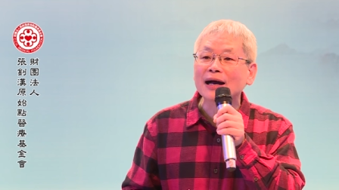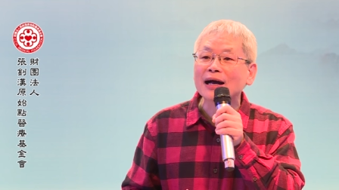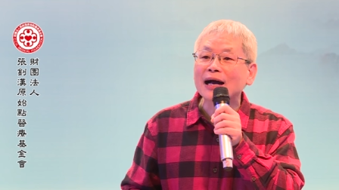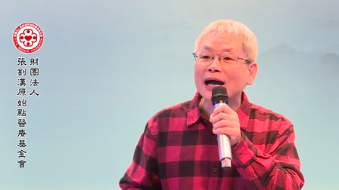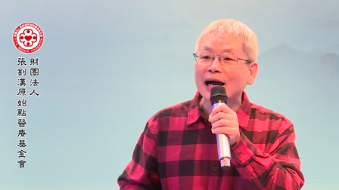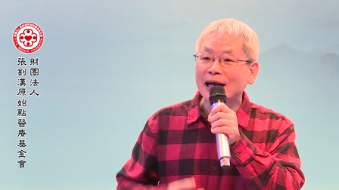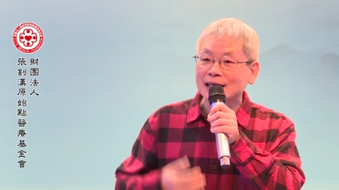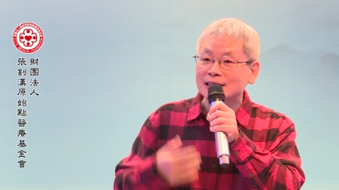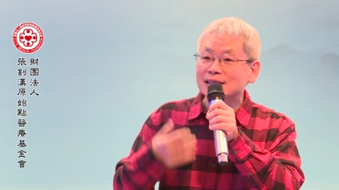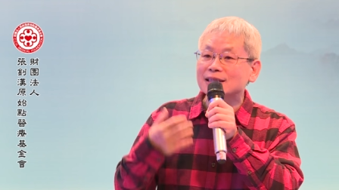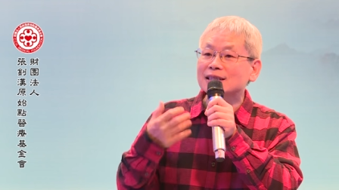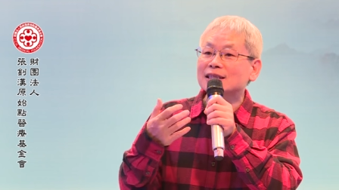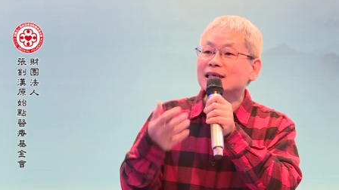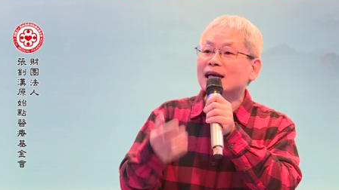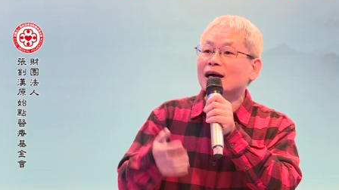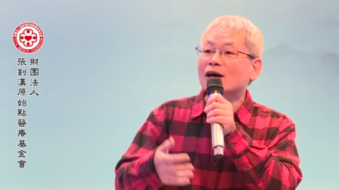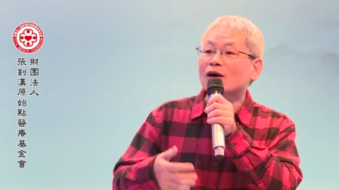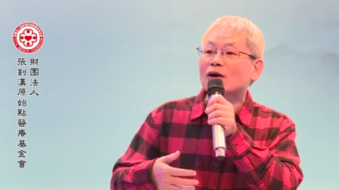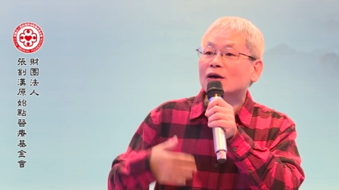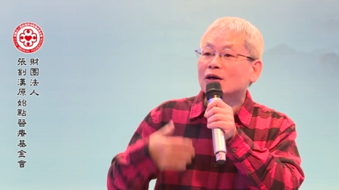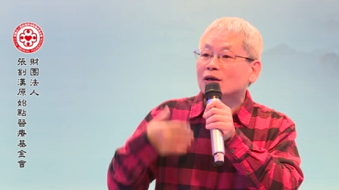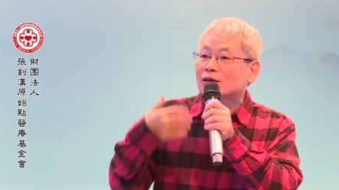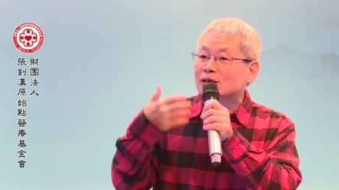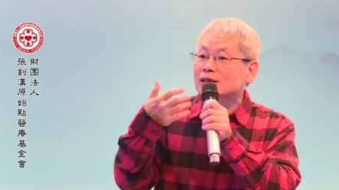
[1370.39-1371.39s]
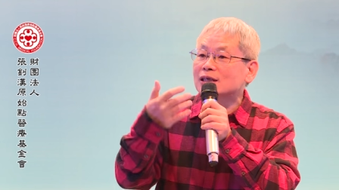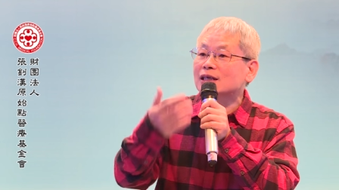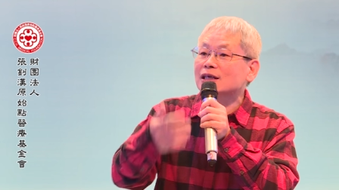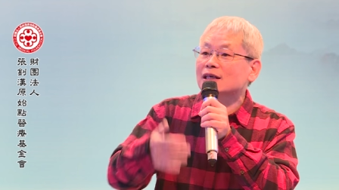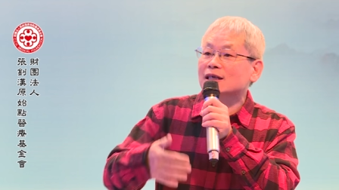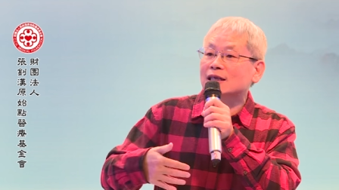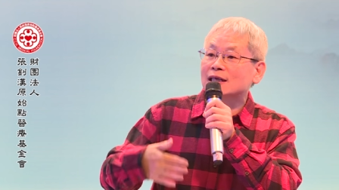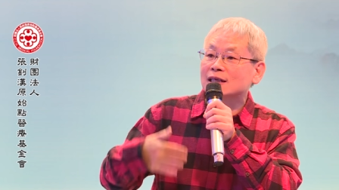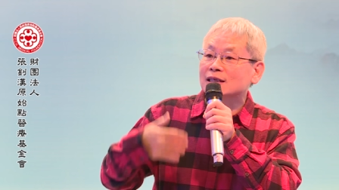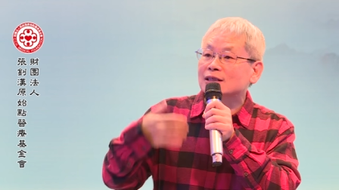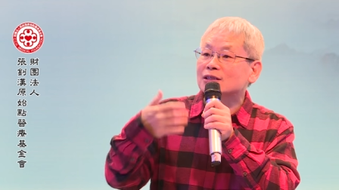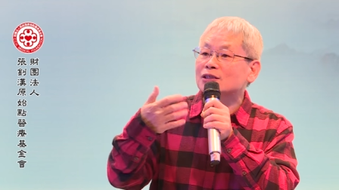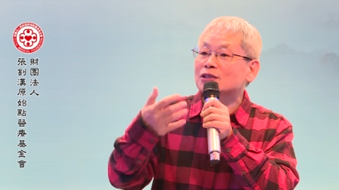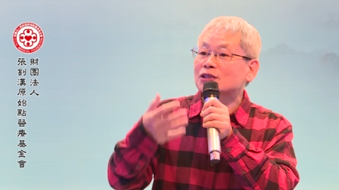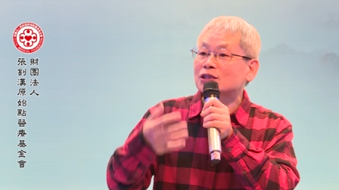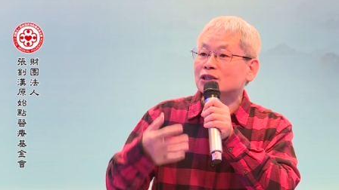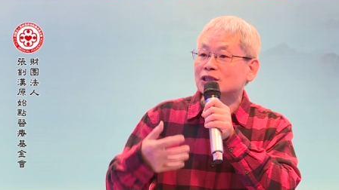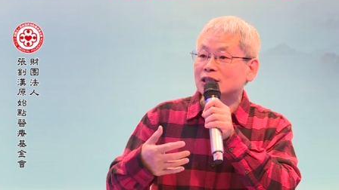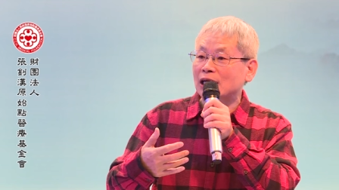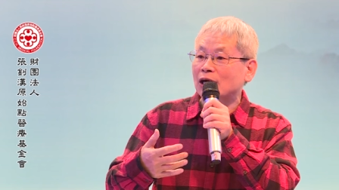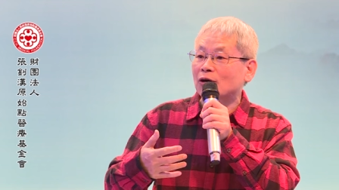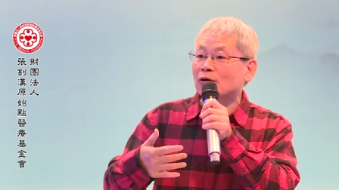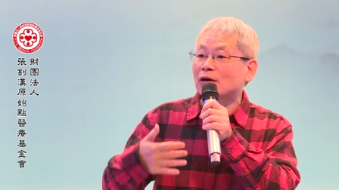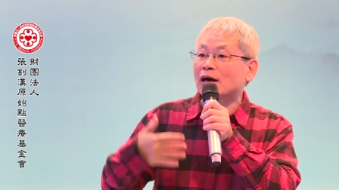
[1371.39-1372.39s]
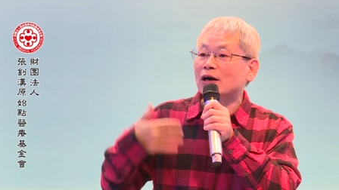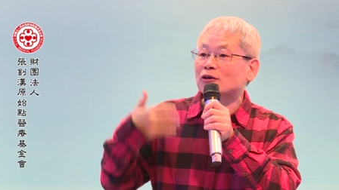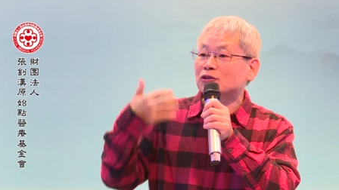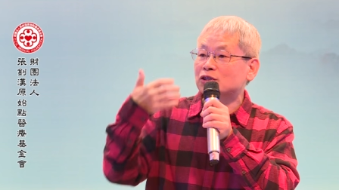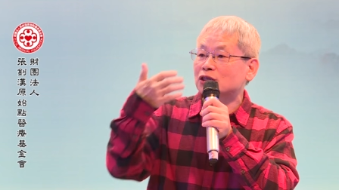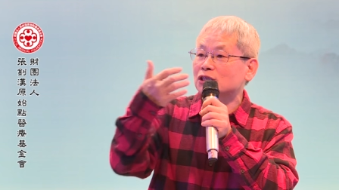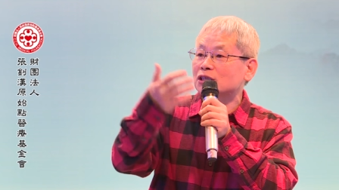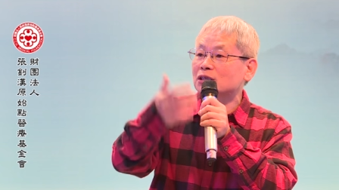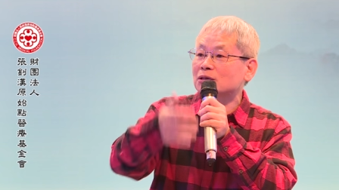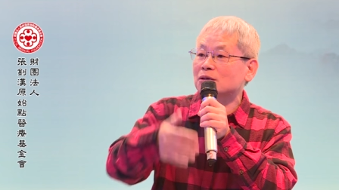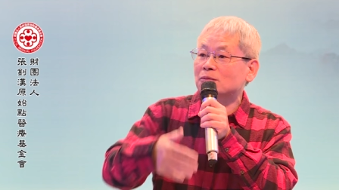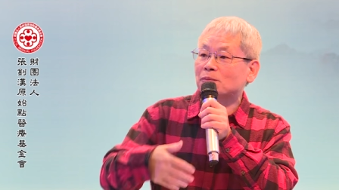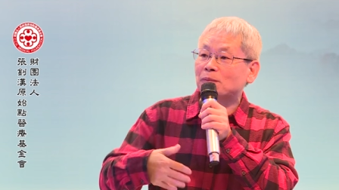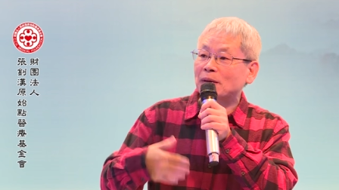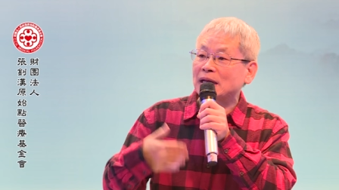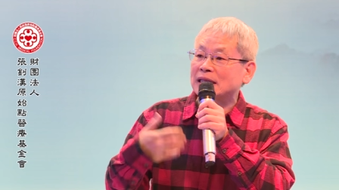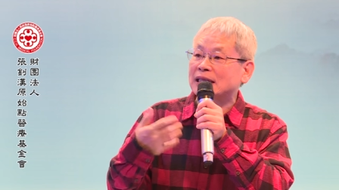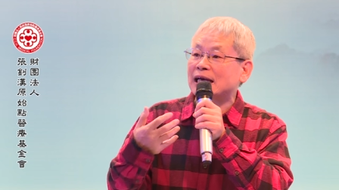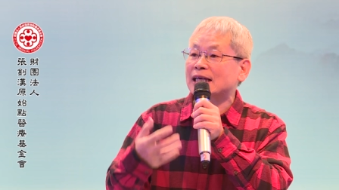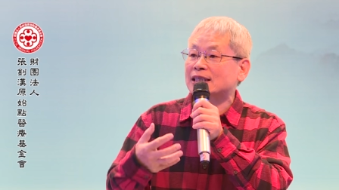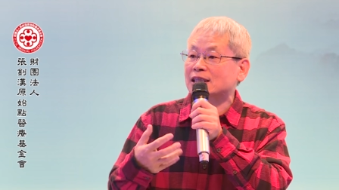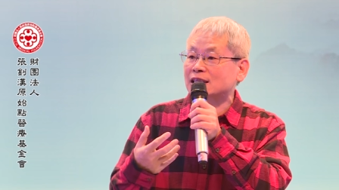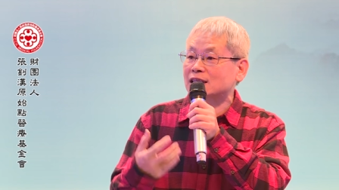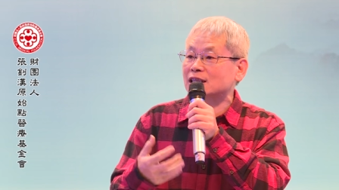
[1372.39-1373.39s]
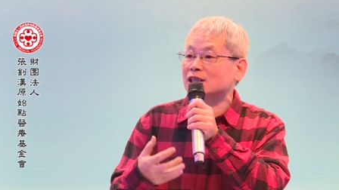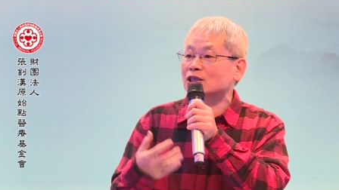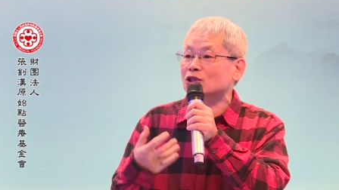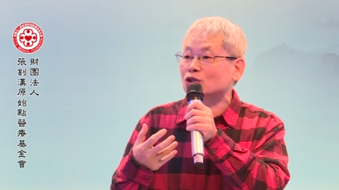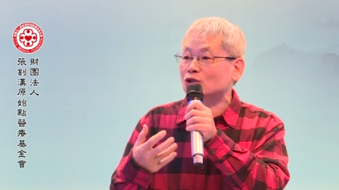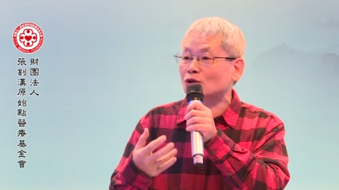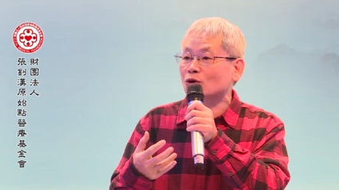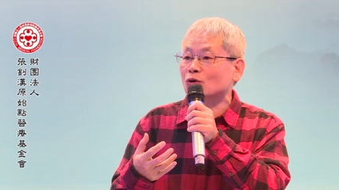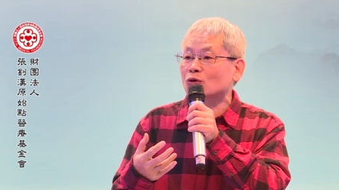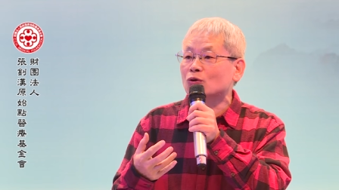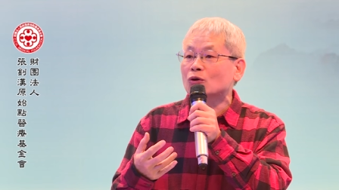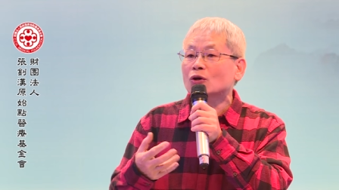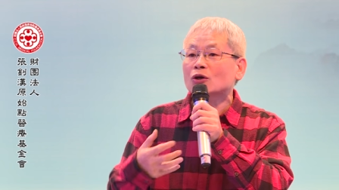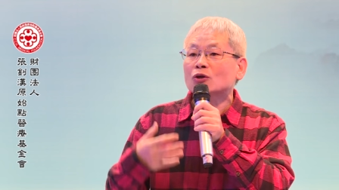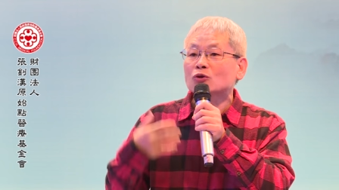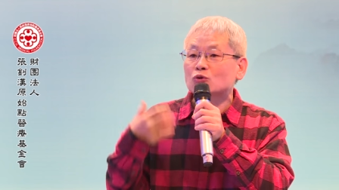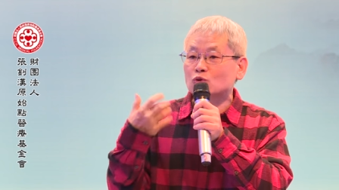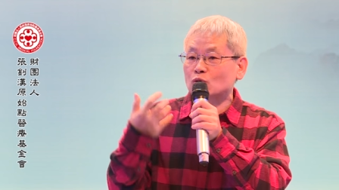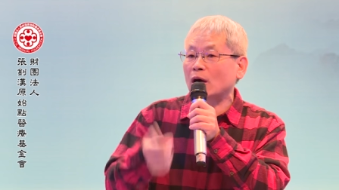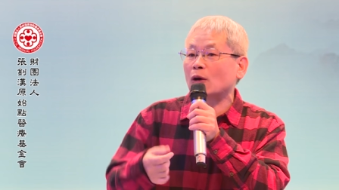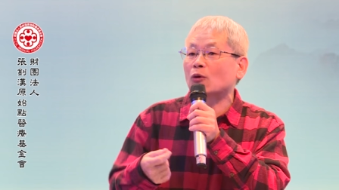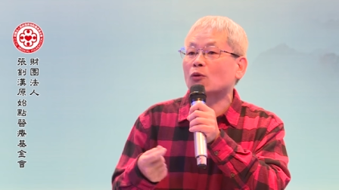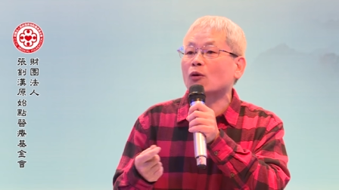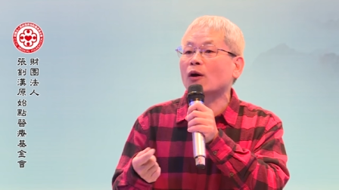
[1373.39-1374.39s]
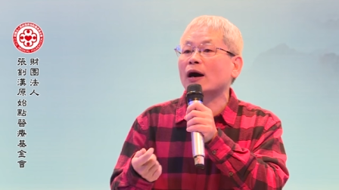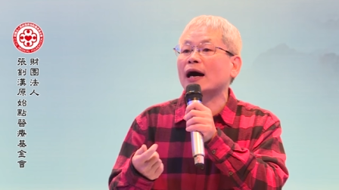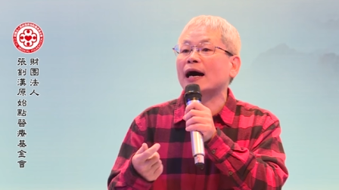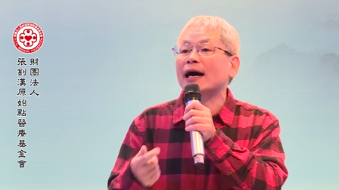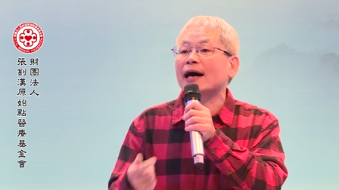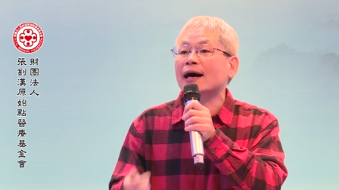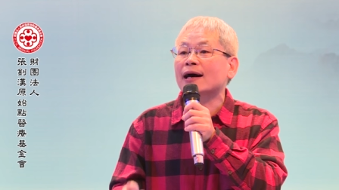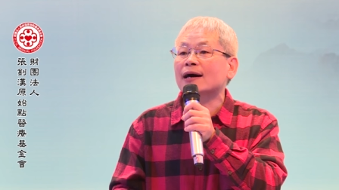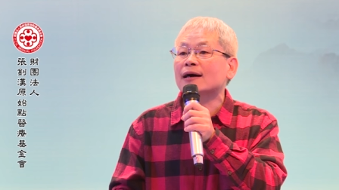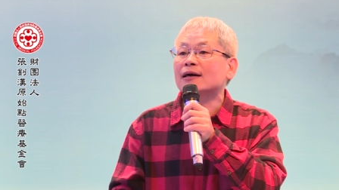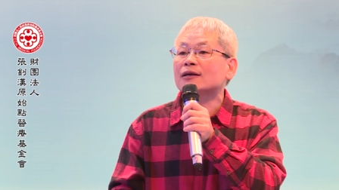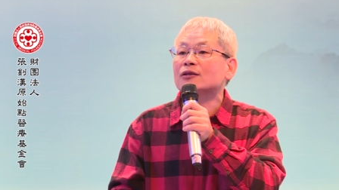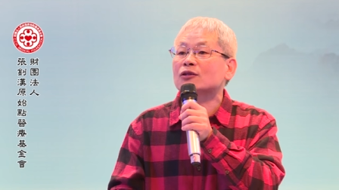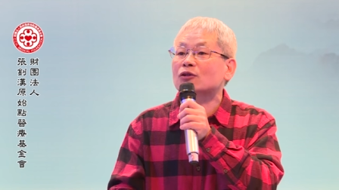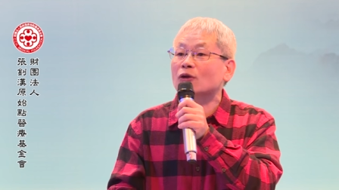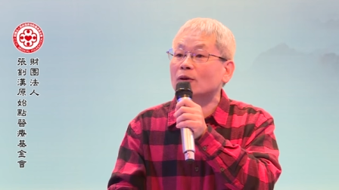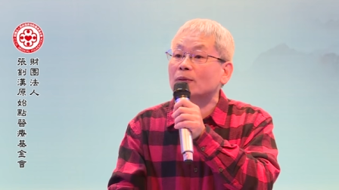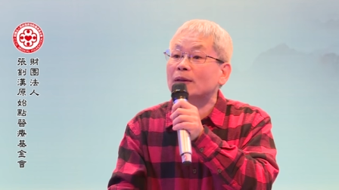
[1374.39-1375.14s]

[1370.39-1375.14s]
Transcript: 还是要热能消耗去把它吸收转化，对